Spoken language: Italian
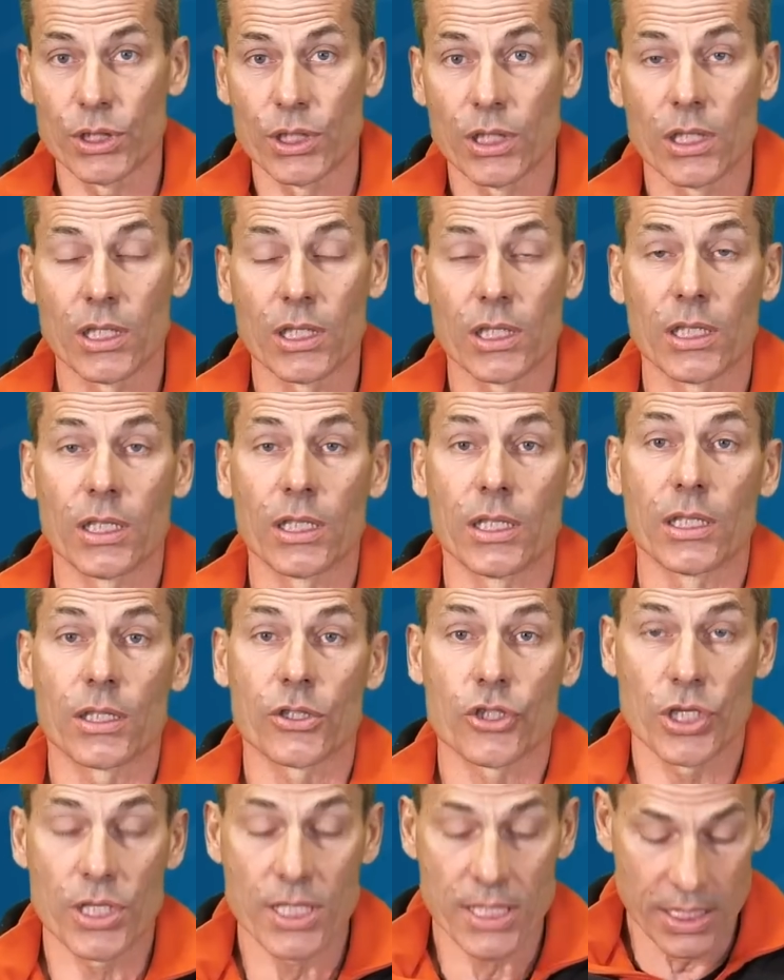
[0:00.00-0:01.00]
di
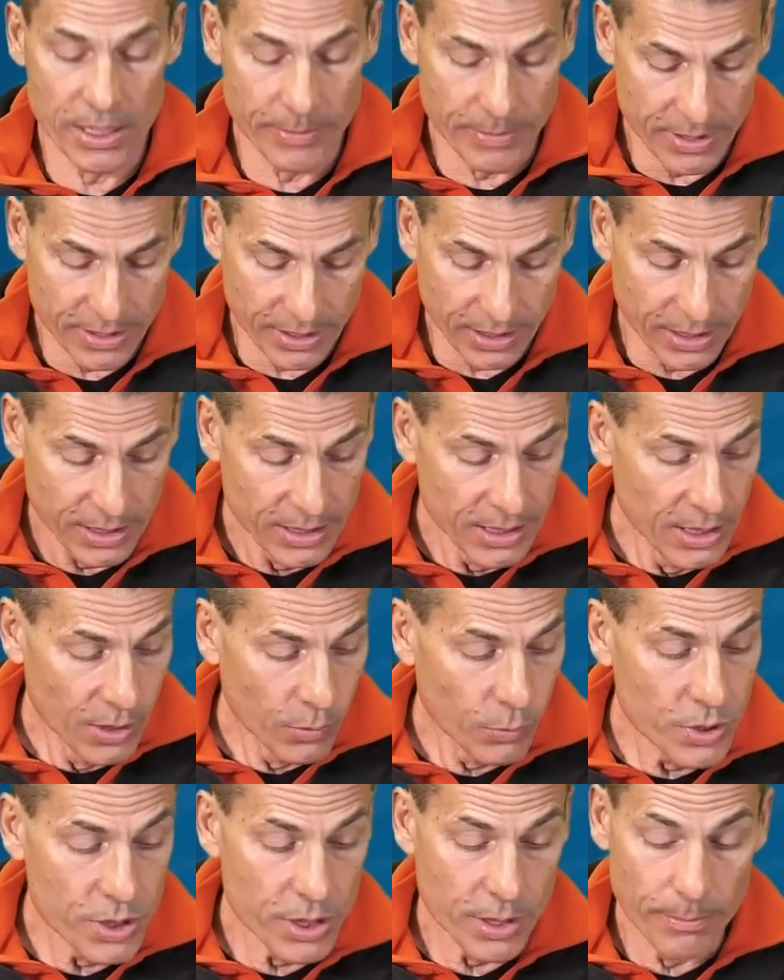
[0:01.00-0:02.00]
eh, centimetri.
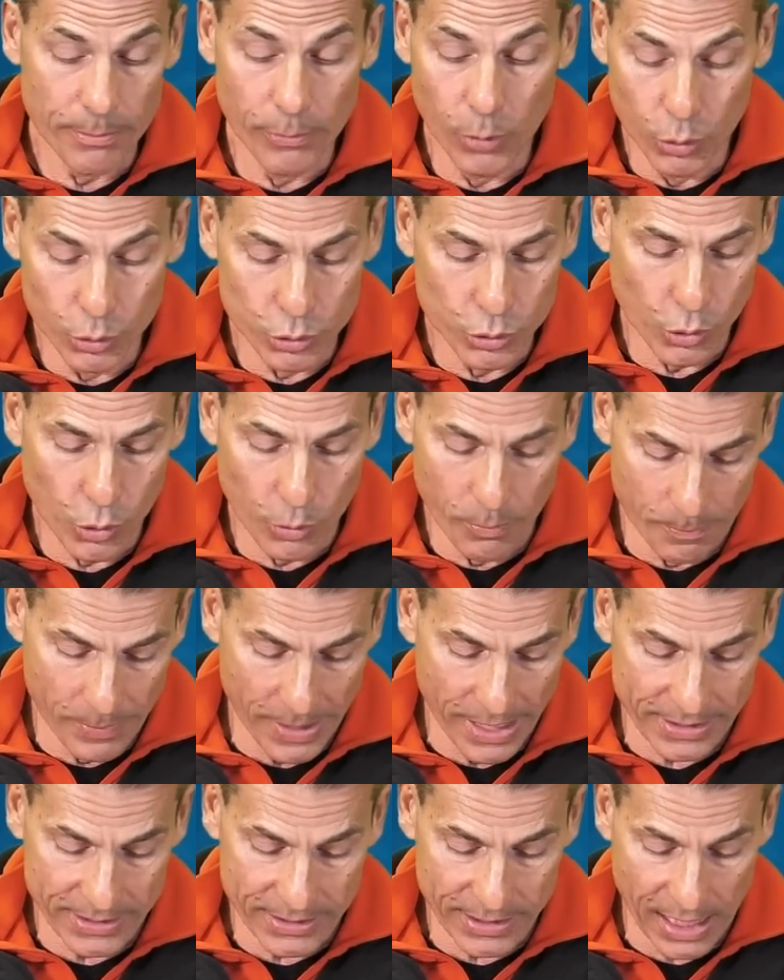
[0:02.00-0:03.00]
Quindi molto
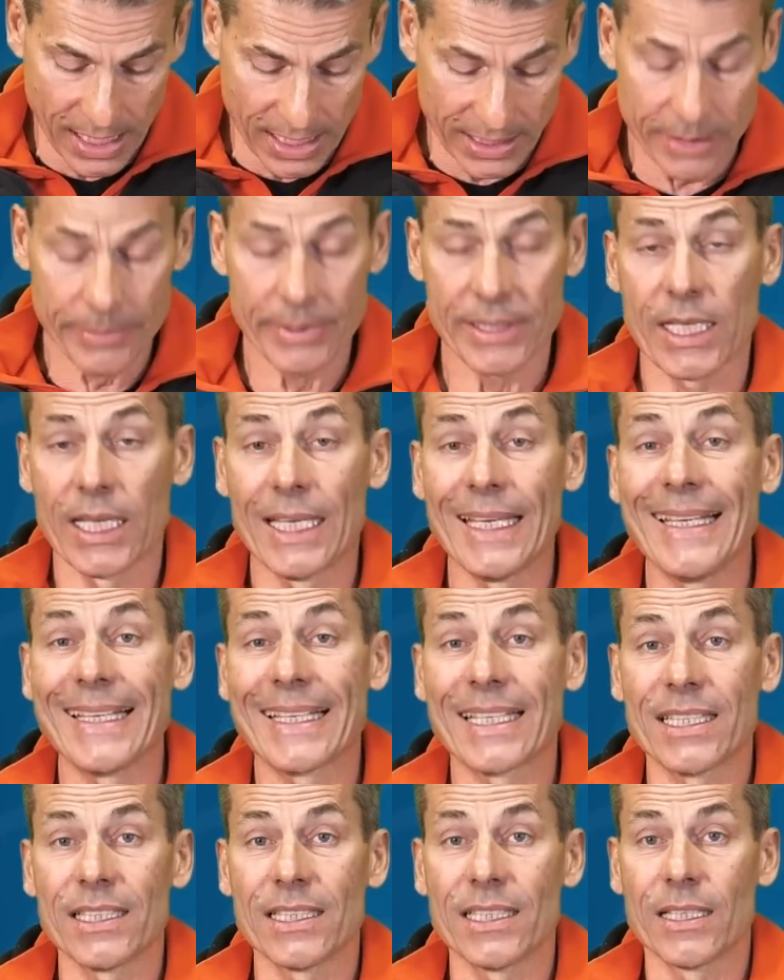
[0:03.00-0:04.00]
compatta anche perché
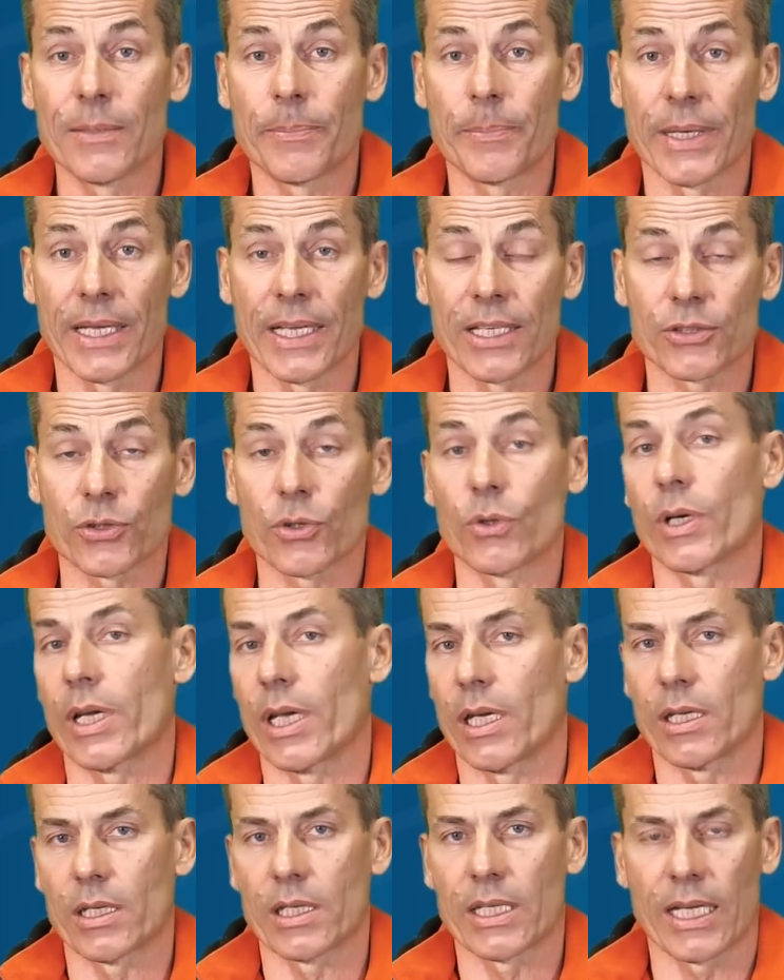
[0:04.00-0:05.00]
il, il peso,
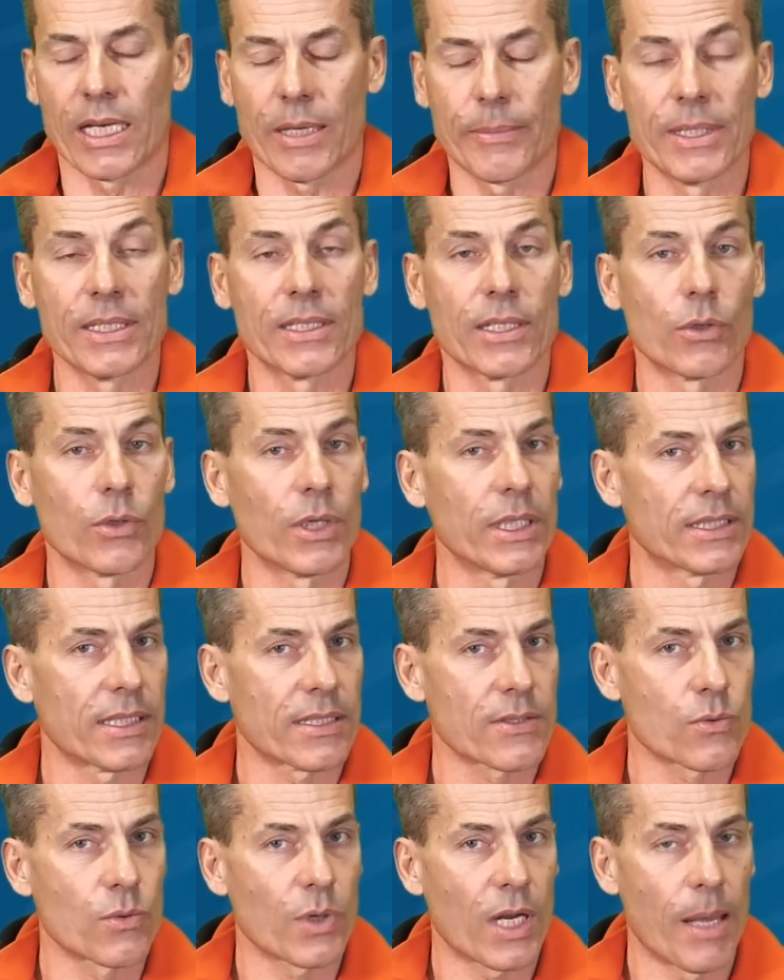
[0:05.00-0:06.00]
che chiaramente non è
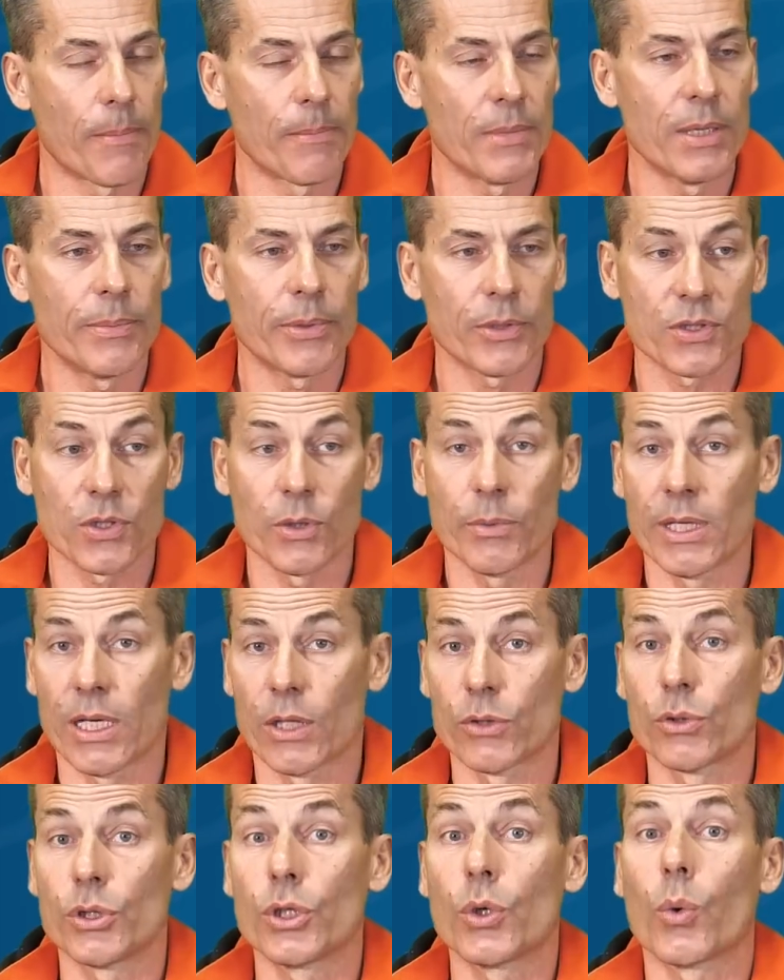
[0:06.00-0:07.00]
trascurabile, però stiamo
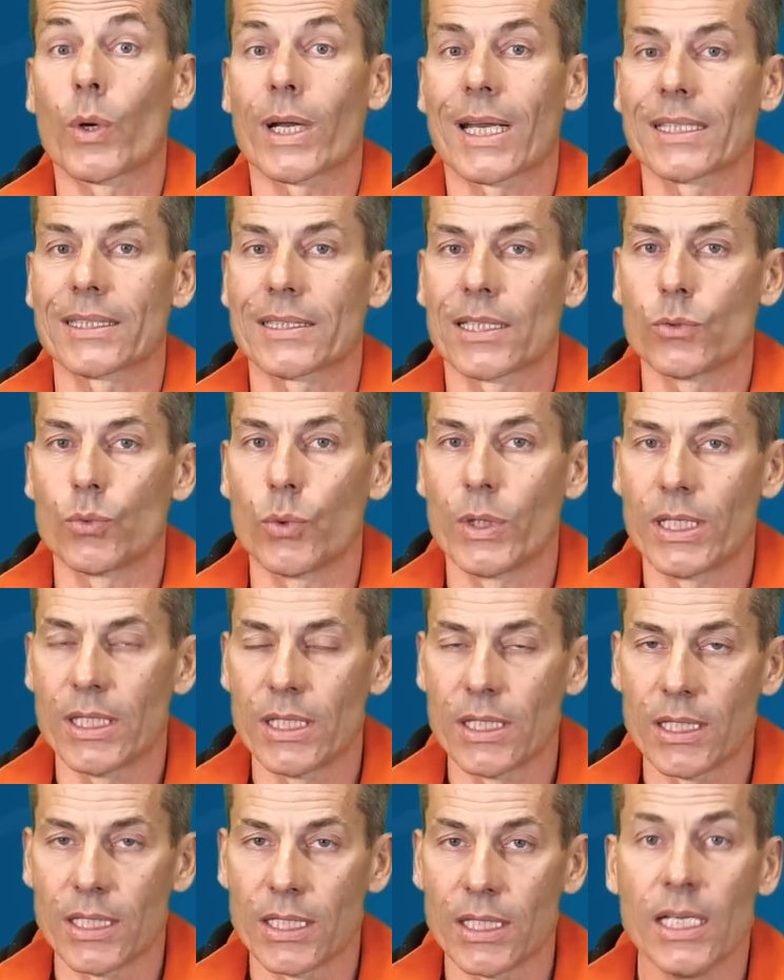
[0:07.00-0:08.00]
parlando di 42
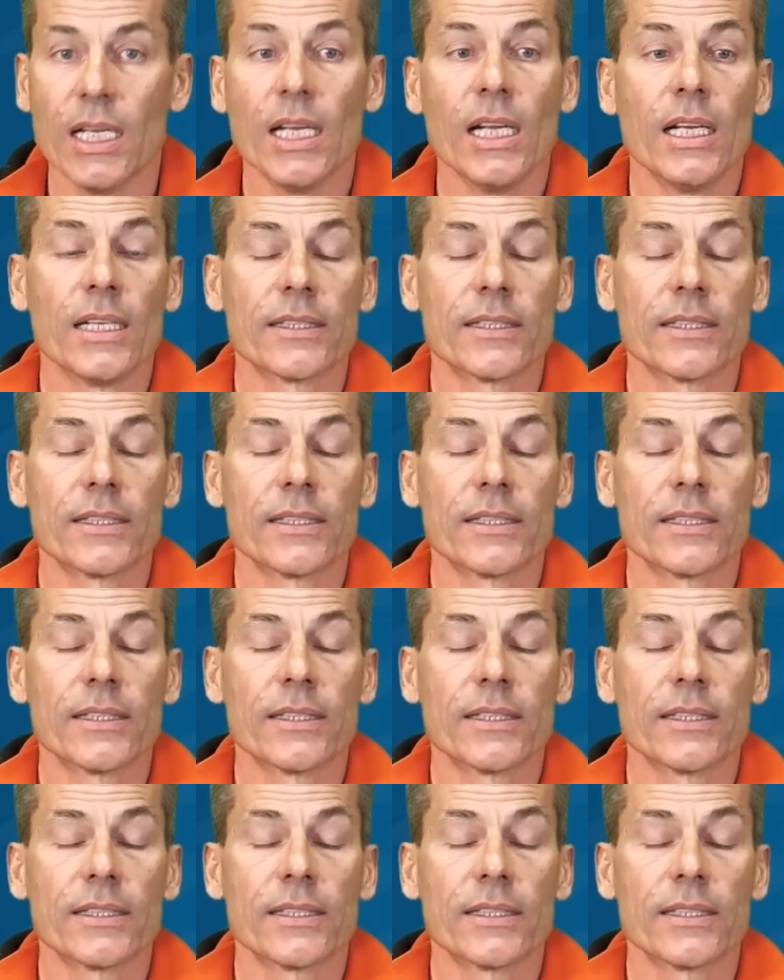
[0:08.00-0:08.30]
kg.